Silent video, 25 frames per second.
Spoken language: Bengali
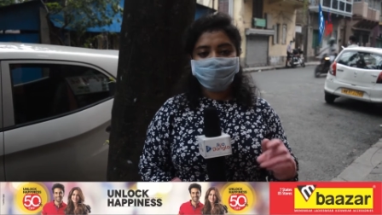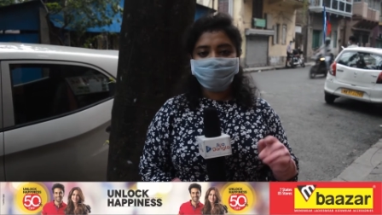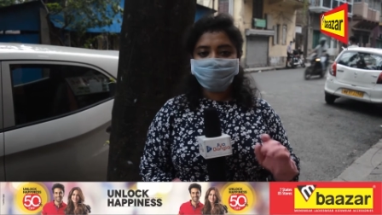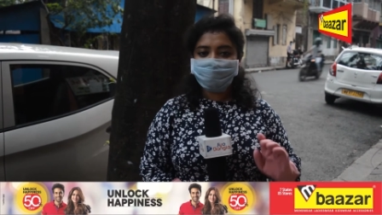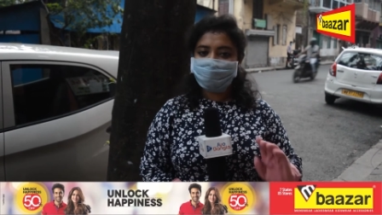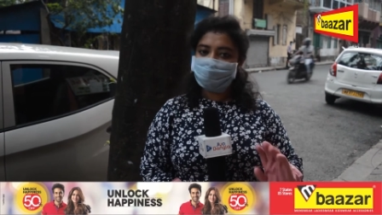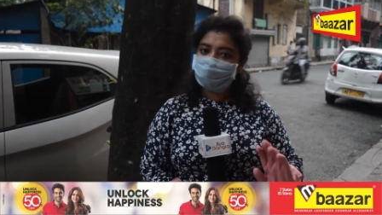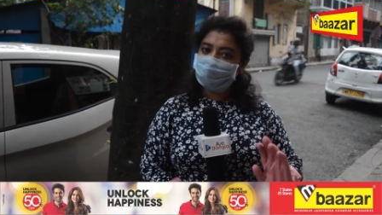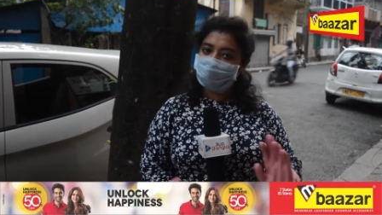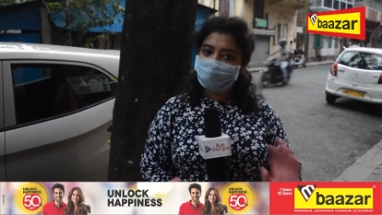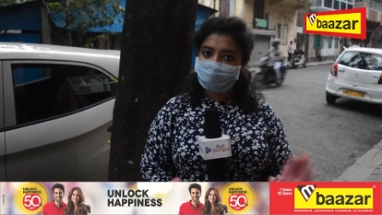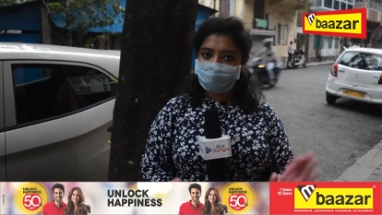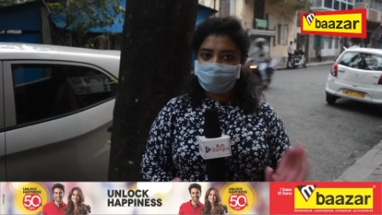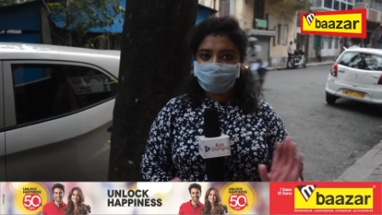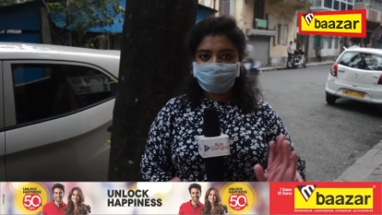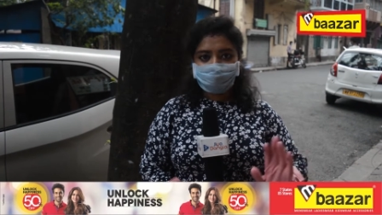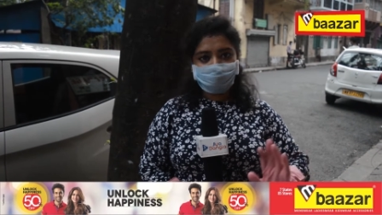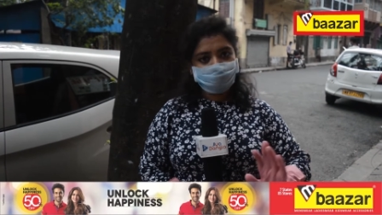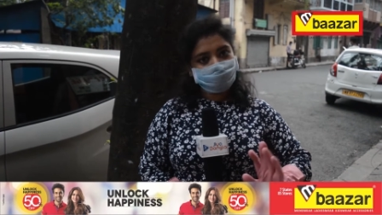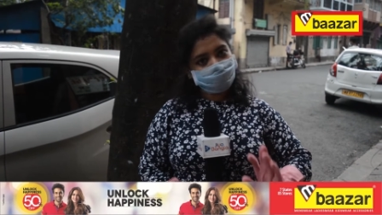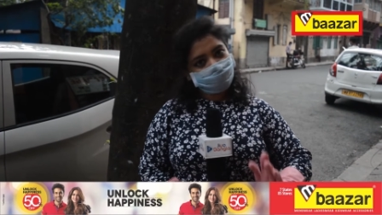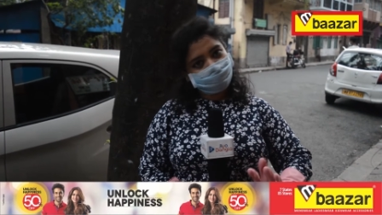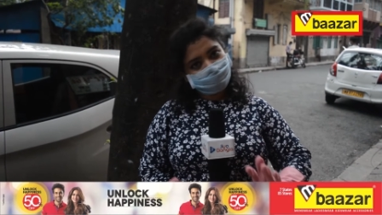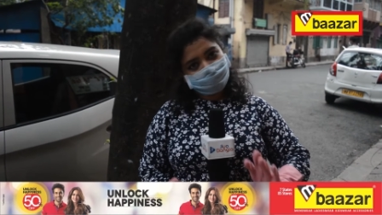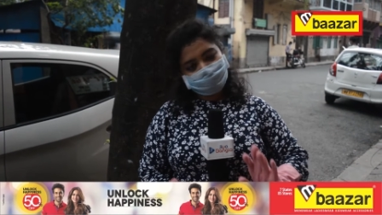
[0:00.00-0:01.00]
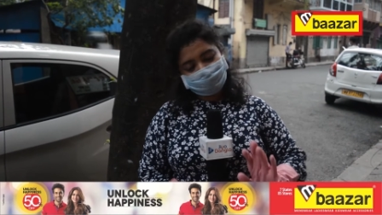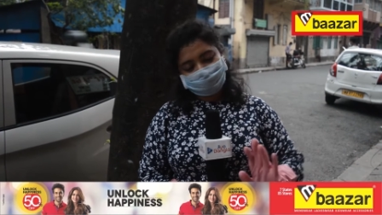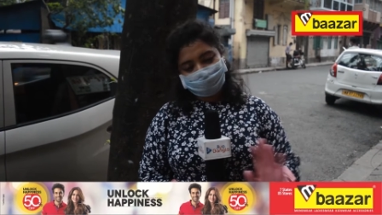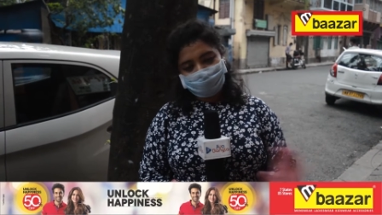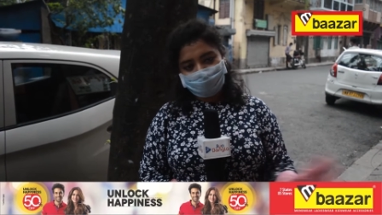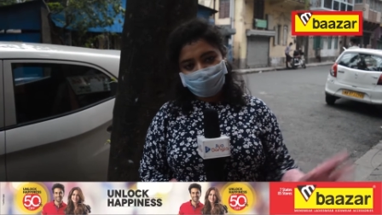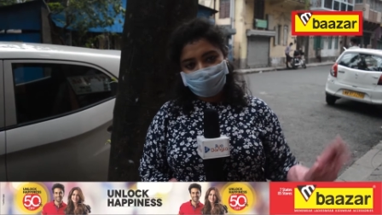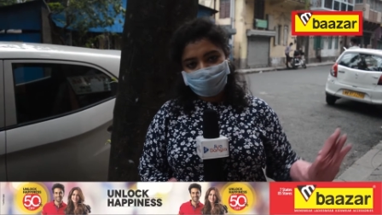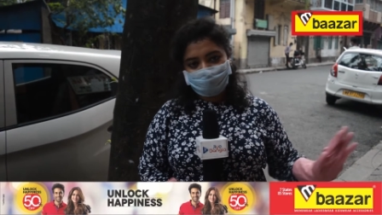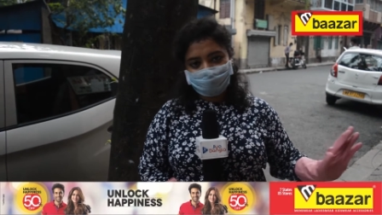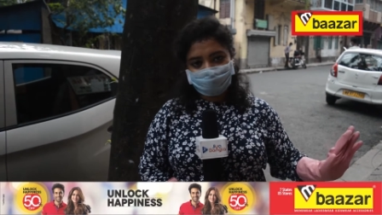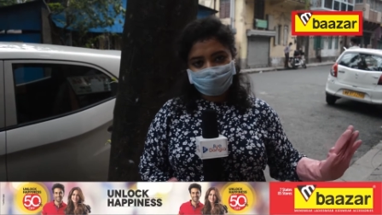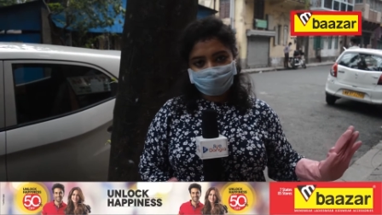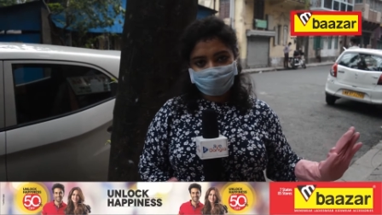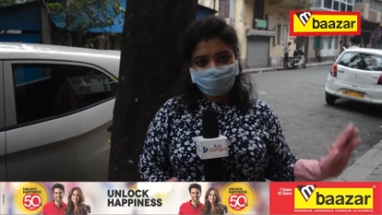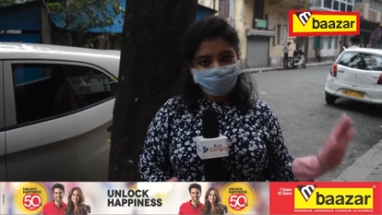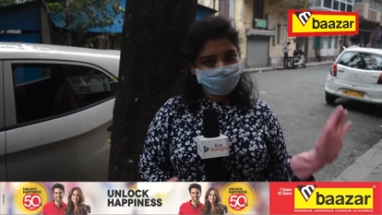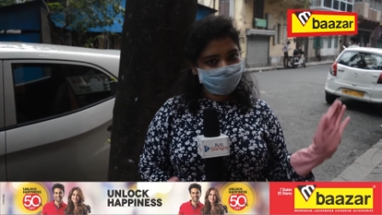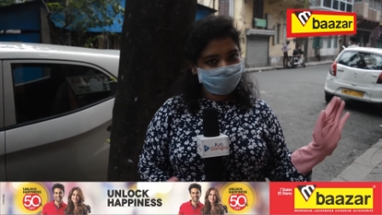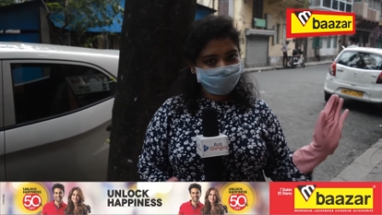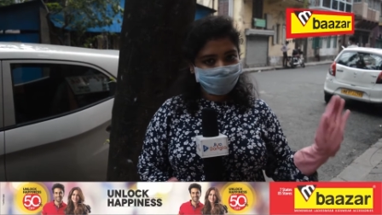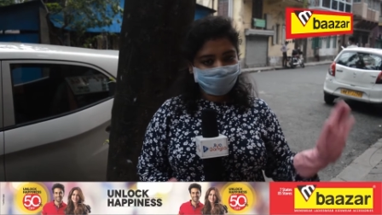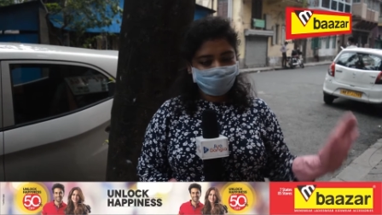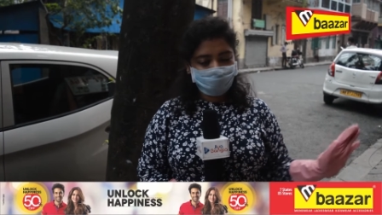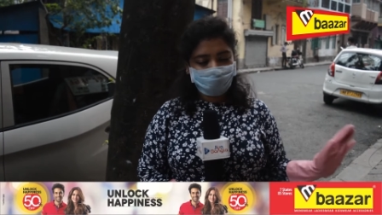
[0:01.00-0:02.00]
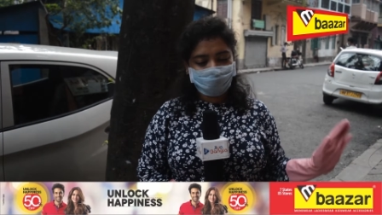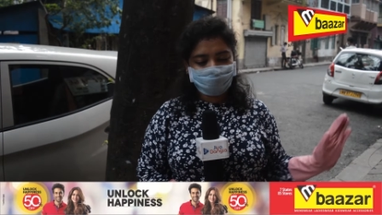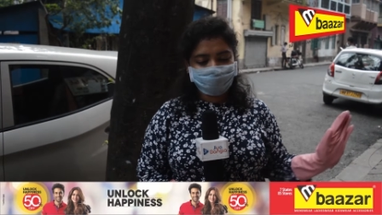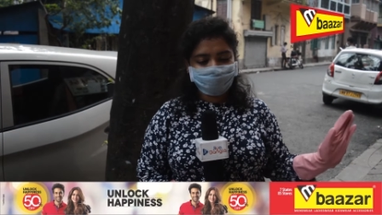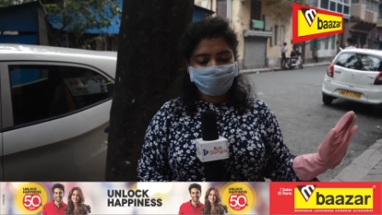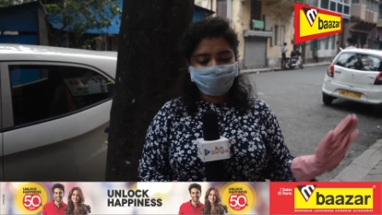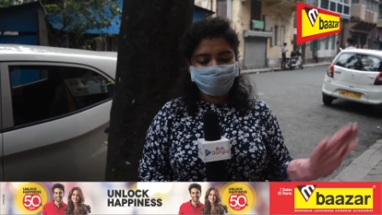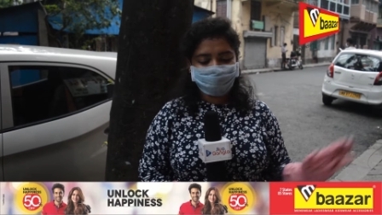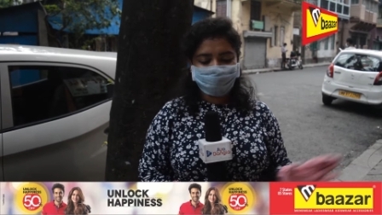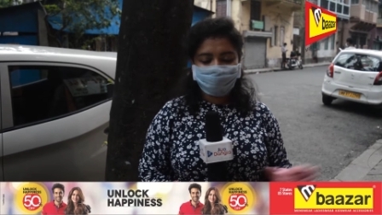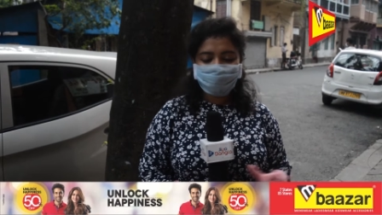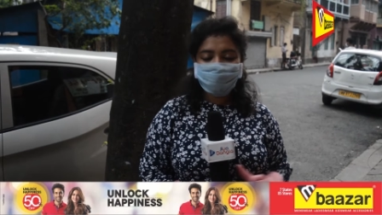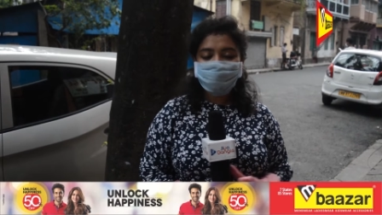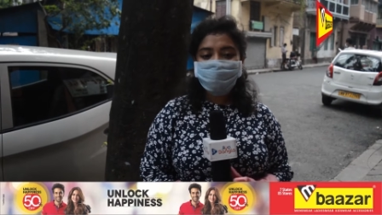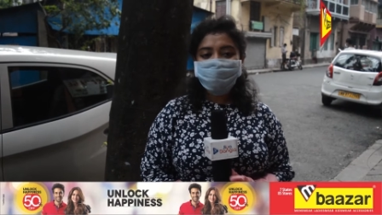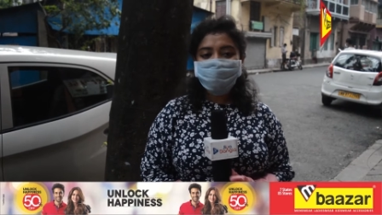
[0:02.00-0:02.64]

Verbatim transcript: সেই দুটো বউকে বেশ ভালো মতো হ্যান্ডেল করে নেবে